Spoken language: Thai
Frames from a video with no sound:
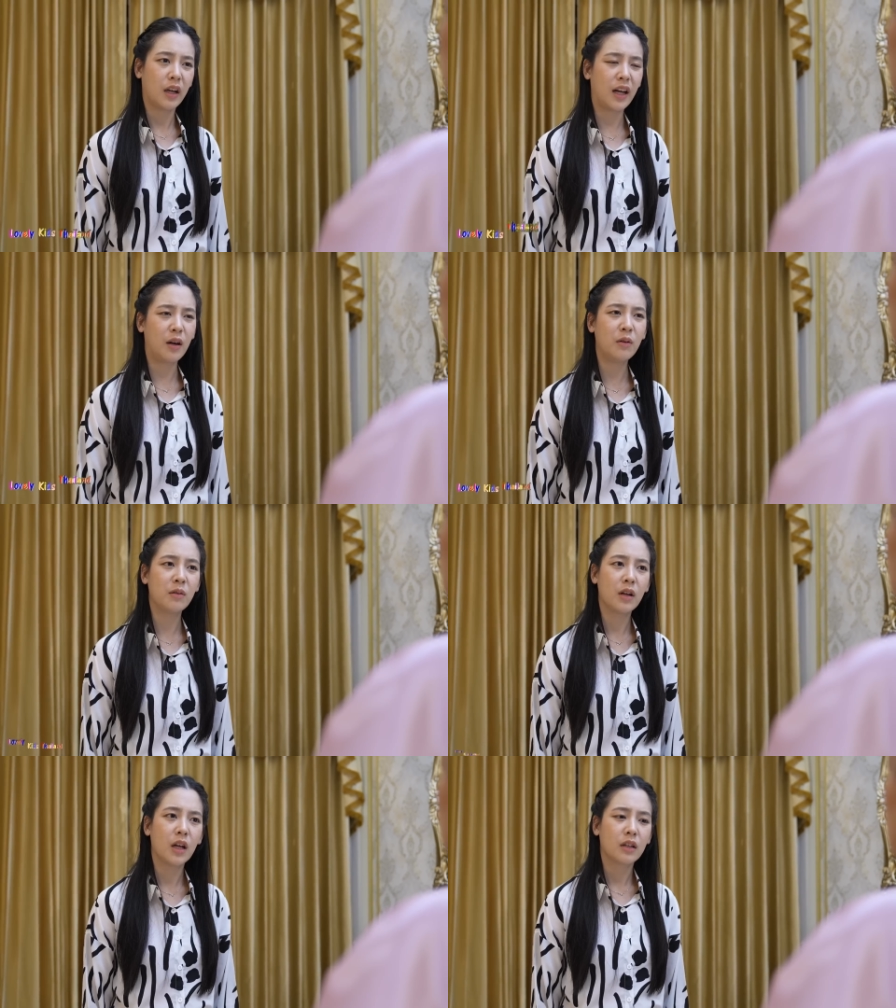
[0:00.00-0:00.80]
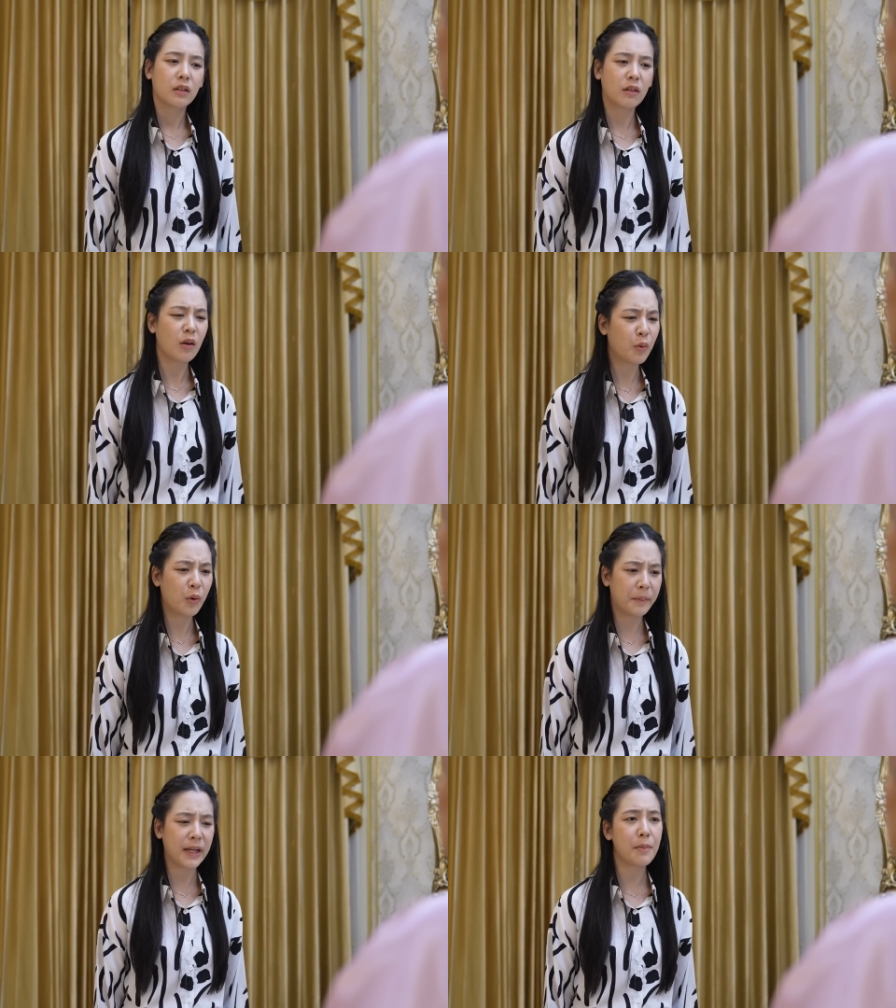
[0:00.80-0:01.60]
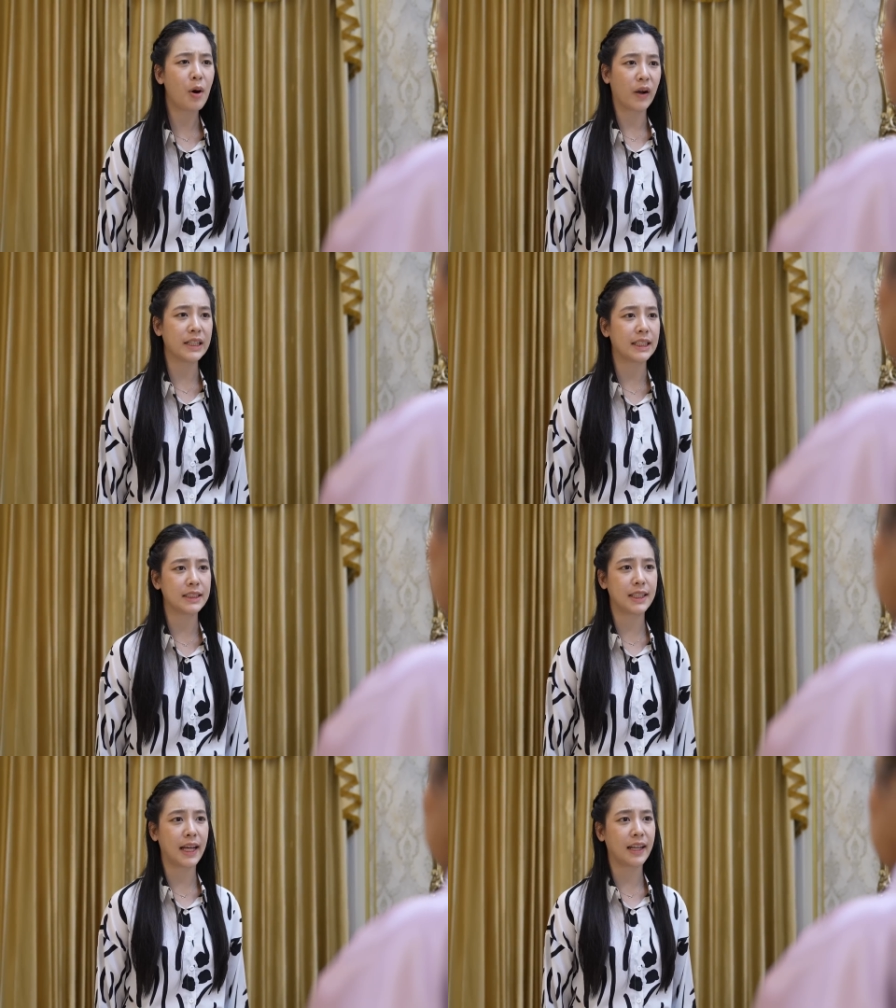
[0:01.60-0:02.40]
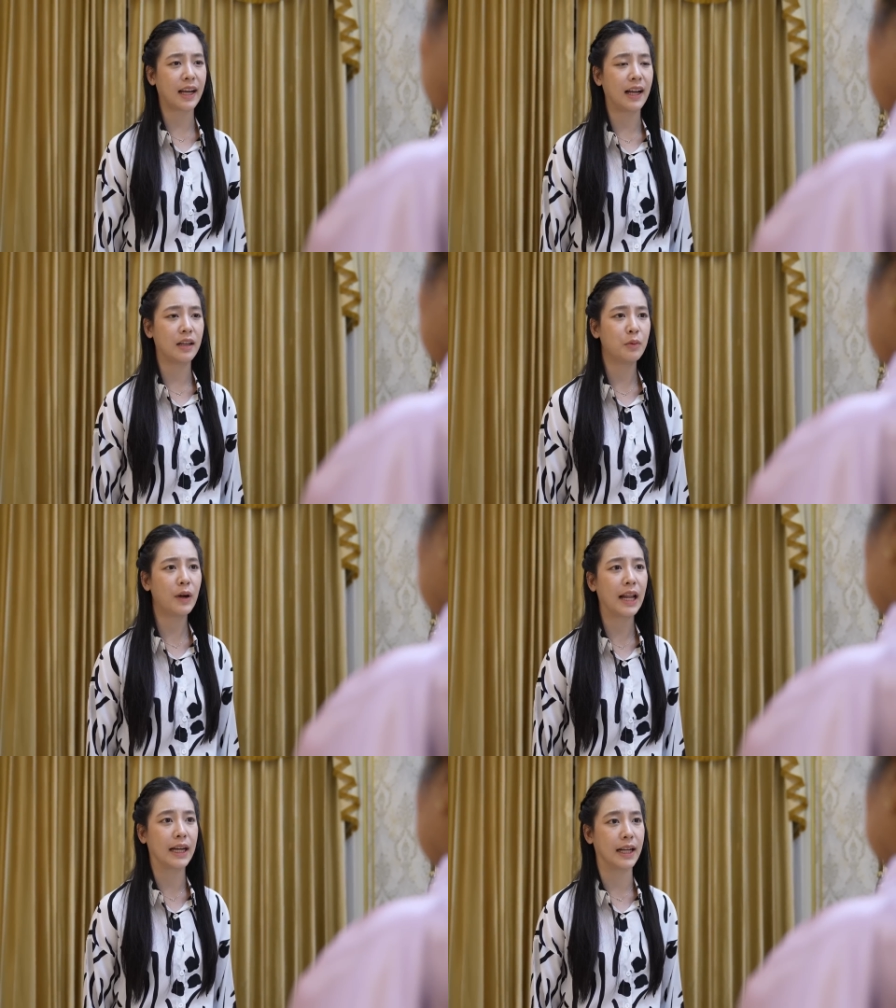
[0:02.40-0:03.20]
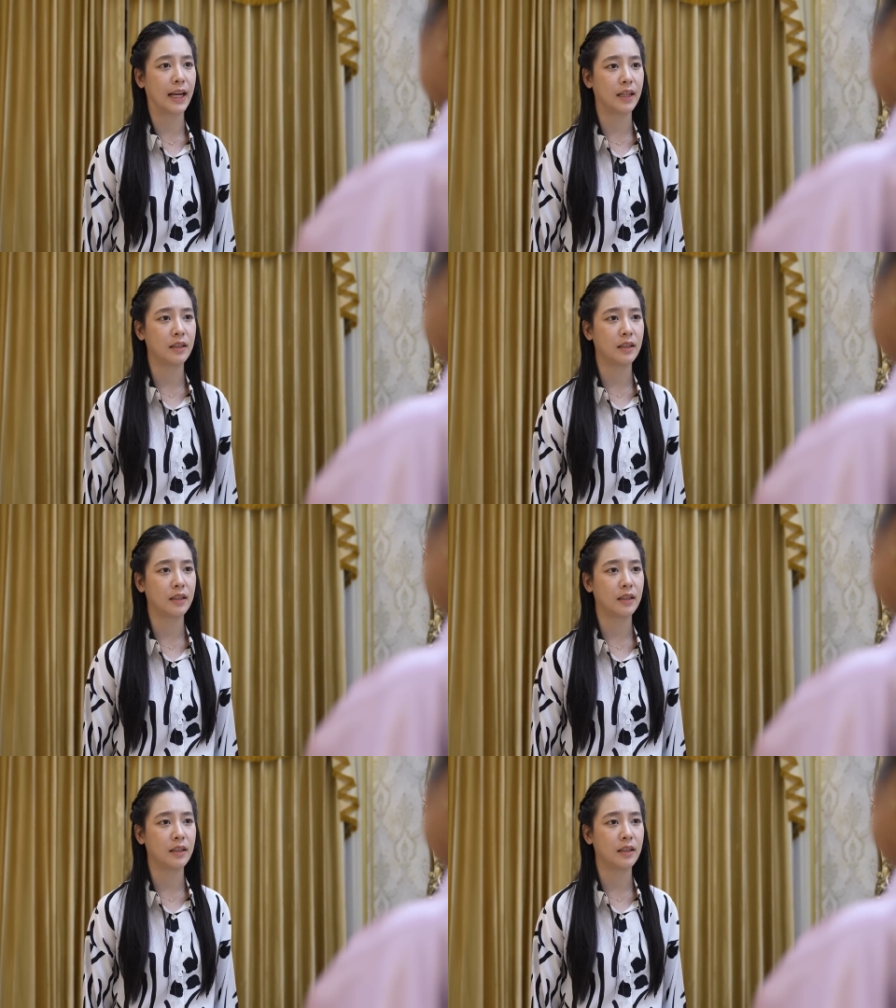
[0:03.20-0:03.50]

เอ้า ก็คุณไม่ได้บอกให้ชัดเจนนี่คะ ว่าหลังไหน